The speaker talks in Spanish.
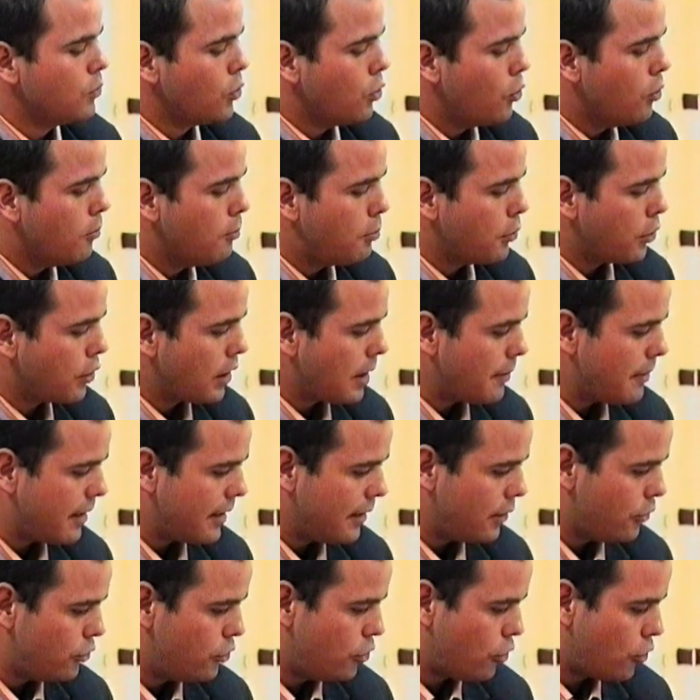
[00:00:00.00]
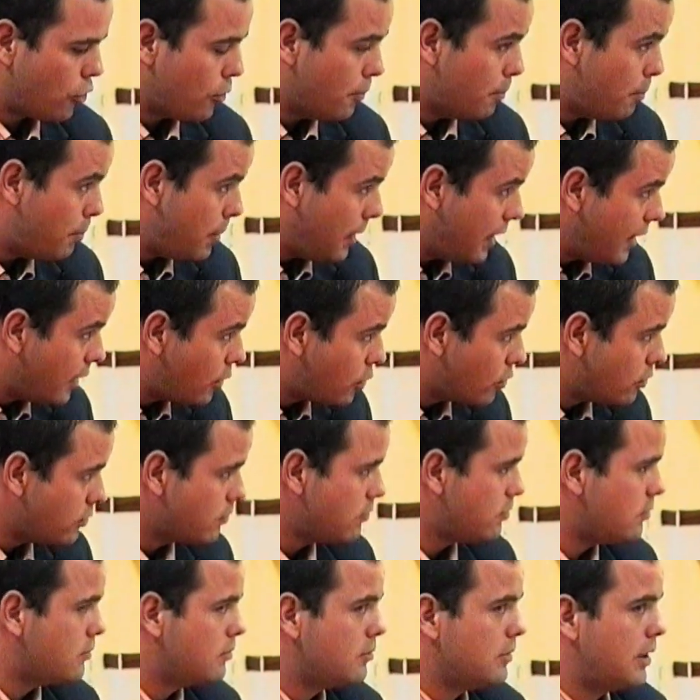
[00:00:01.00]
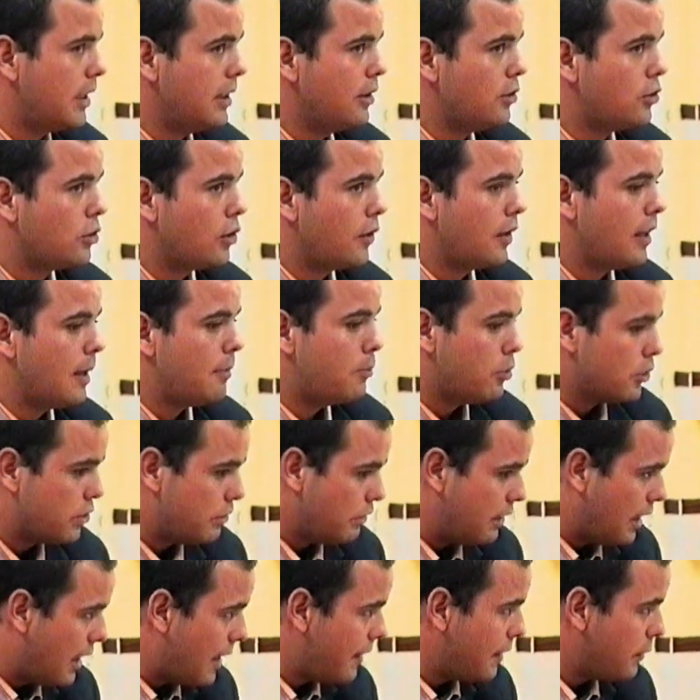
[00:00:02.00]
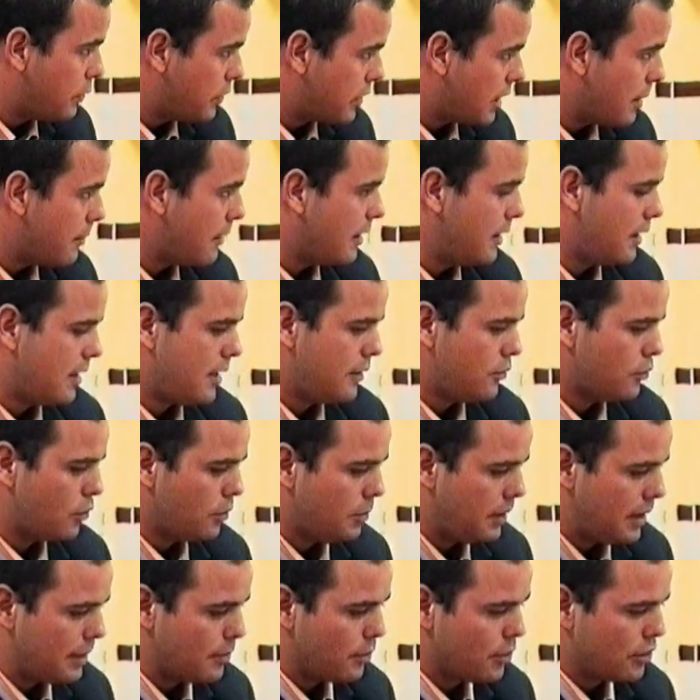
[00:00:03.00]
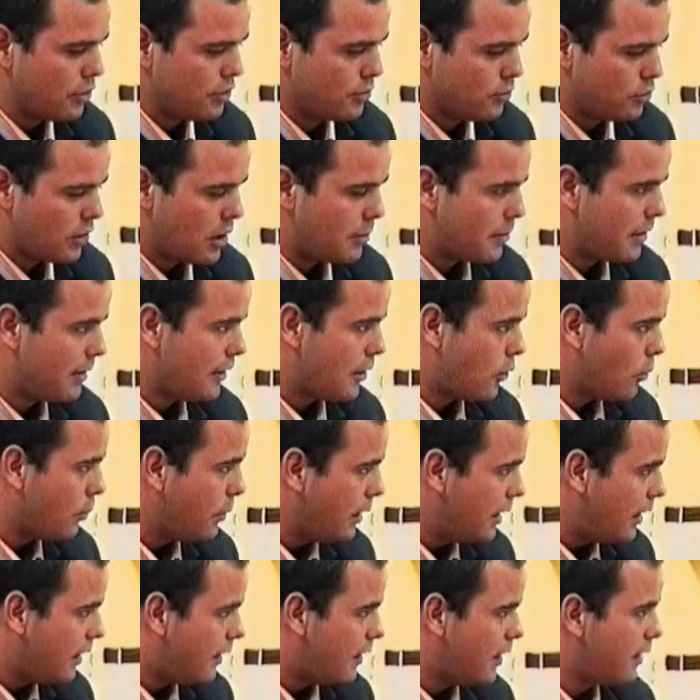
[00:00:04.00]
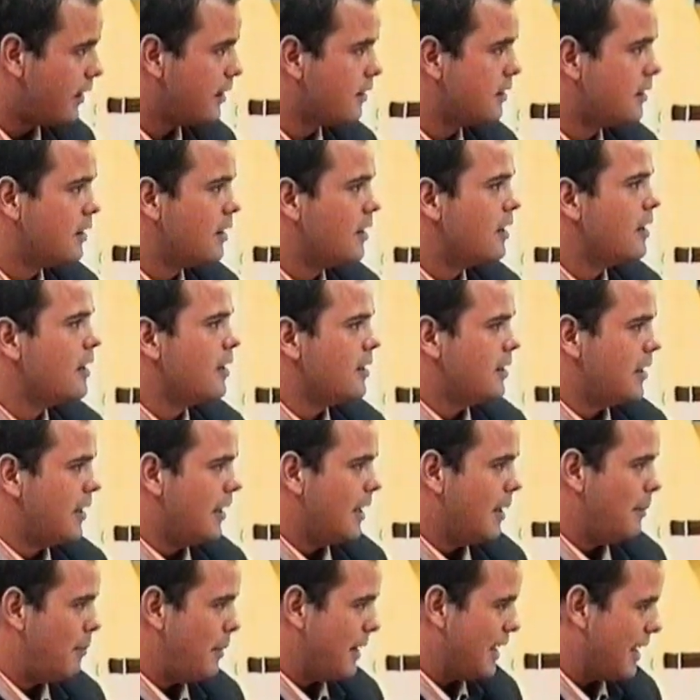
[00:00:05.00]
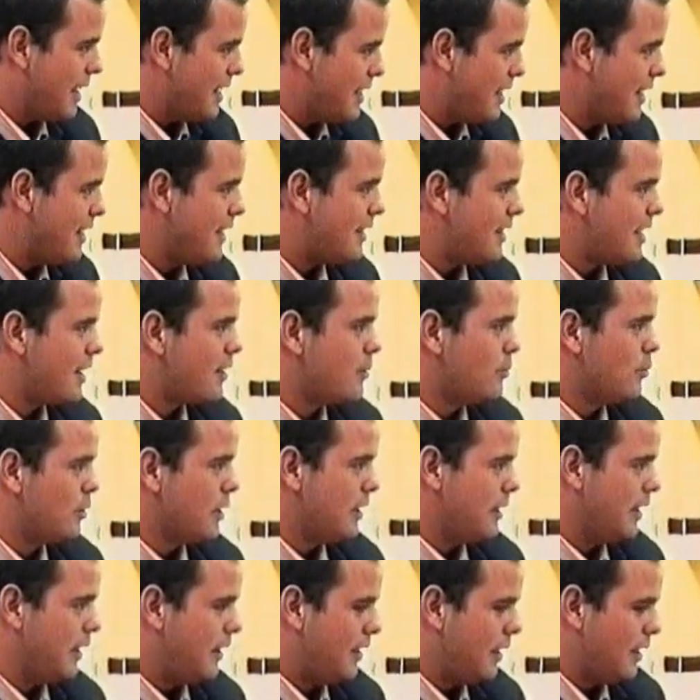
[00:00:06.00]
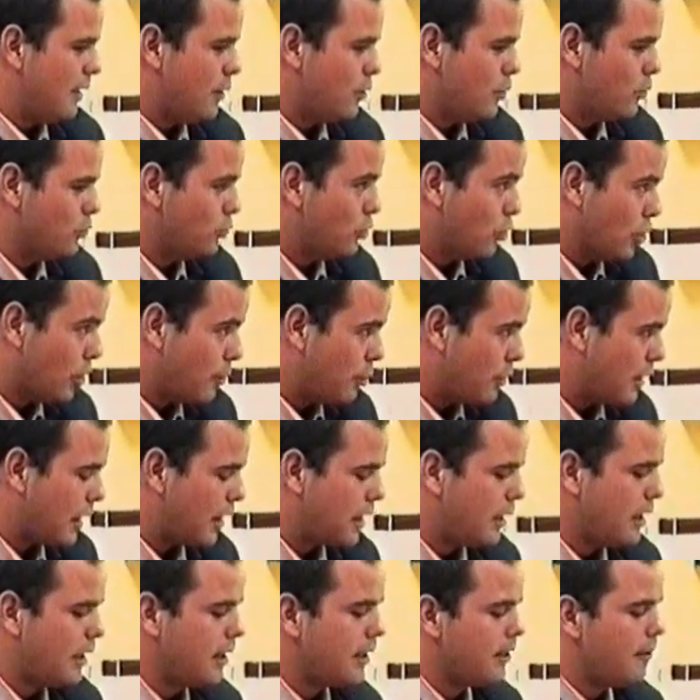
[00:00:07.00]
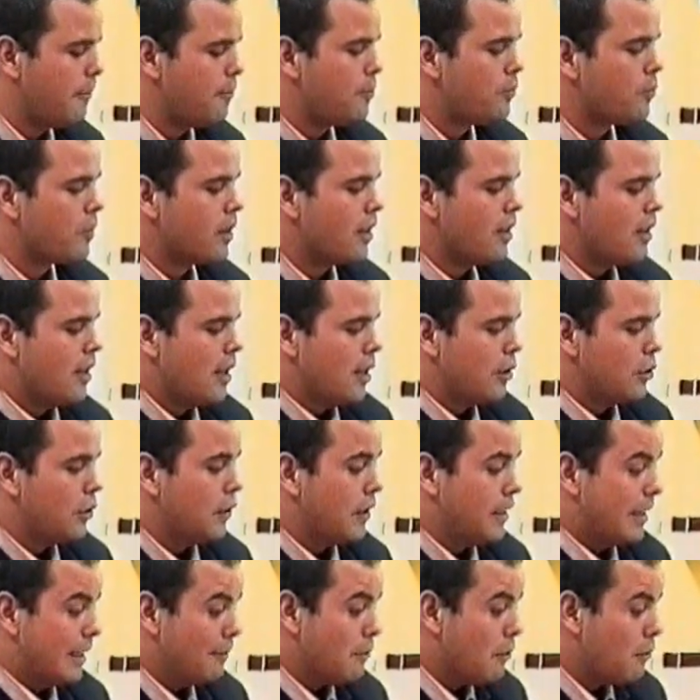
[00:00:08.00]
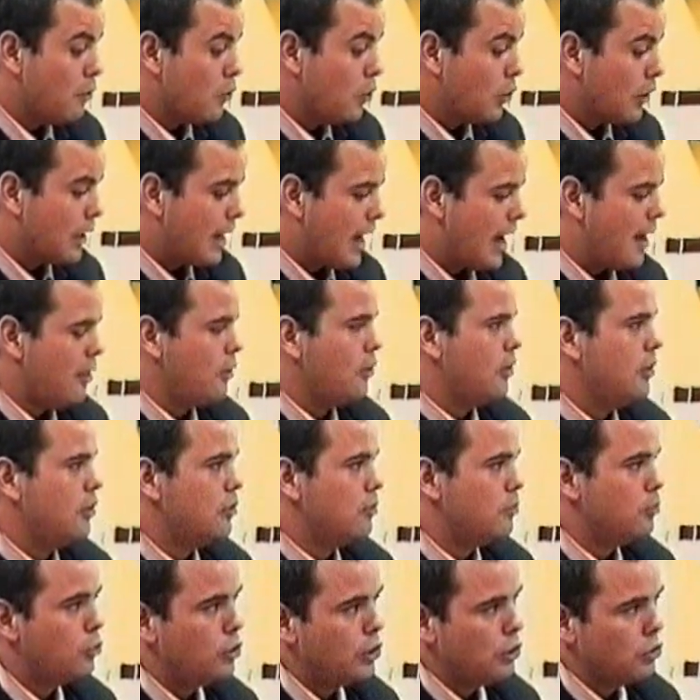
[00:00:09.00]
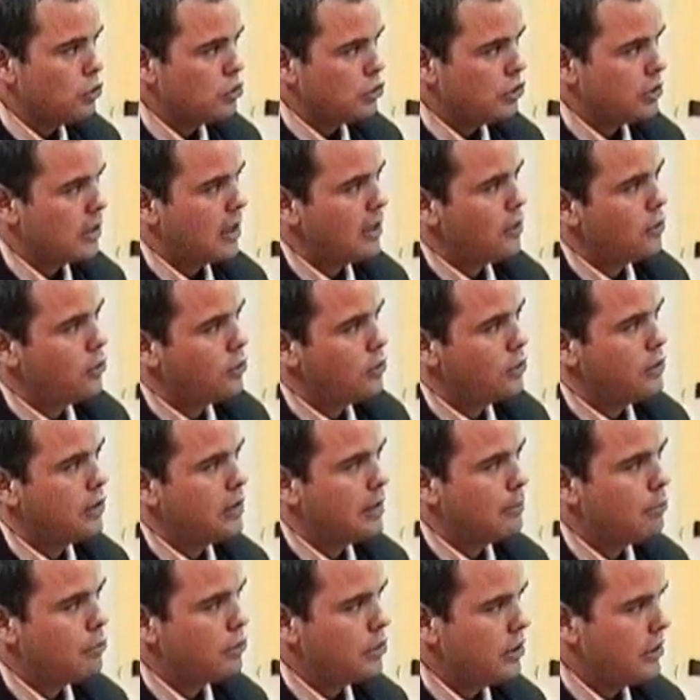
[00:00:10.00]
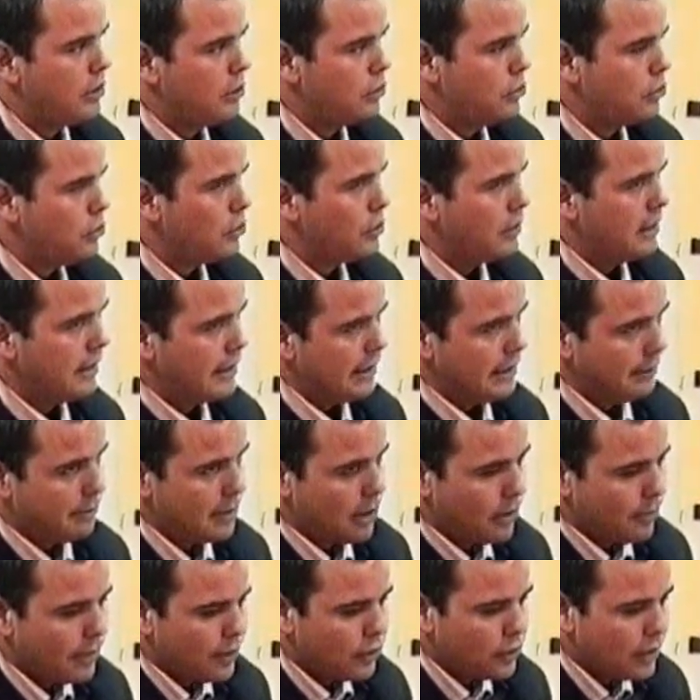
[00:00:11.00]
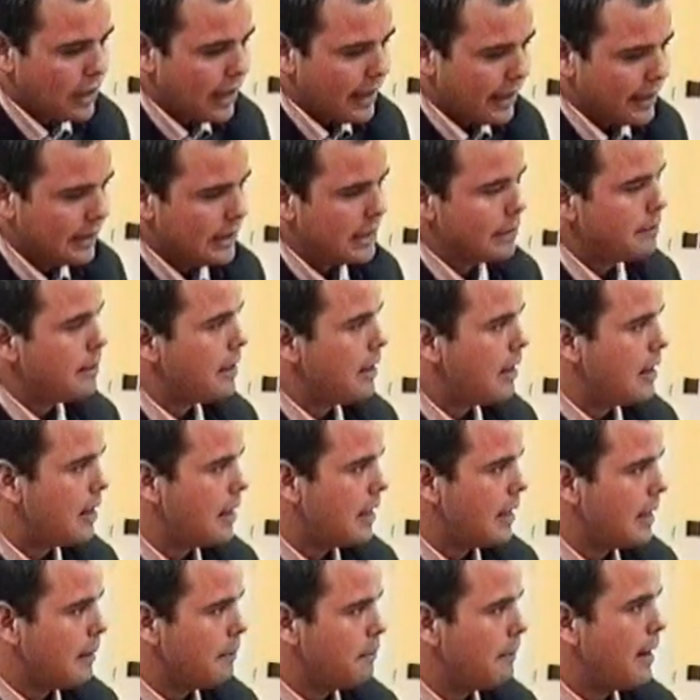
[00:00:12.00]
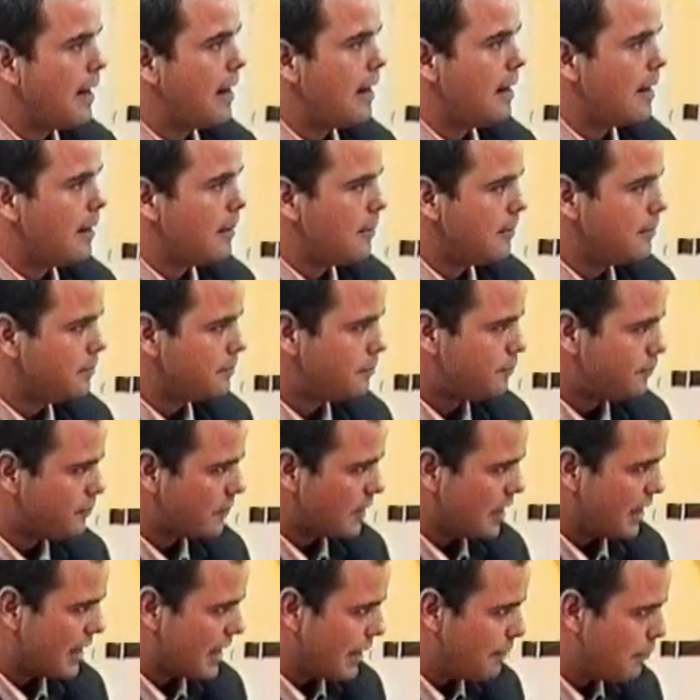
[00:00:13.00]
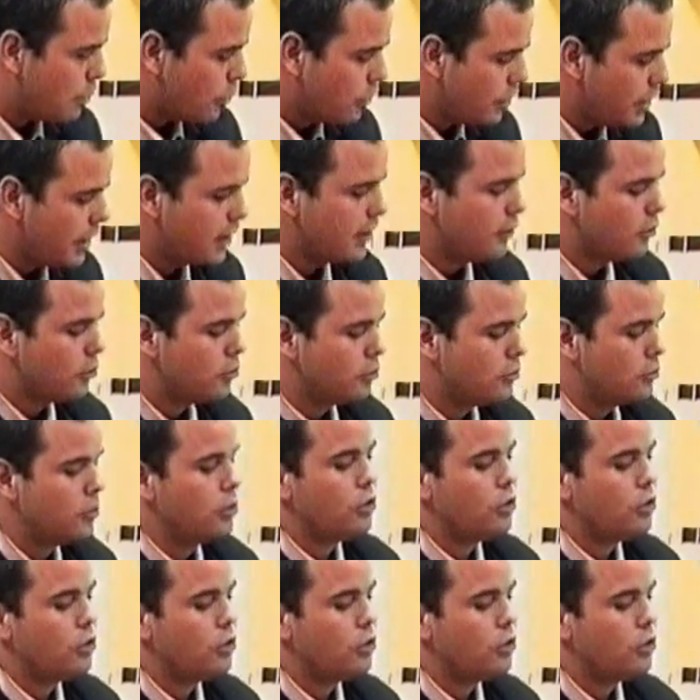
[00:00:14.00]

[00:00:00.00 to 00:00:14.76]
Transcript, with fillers: Un programa, creo yo, completo dentro de las posibilidades de nuestra hermandad. No olvidemos que somos una hermandad humilde, eh, pequeñita, como quien dice, con todo por hacer. Entonces estamos volcados y muy ilusionados con este proyecto y más o menos la gente va, respondiendo.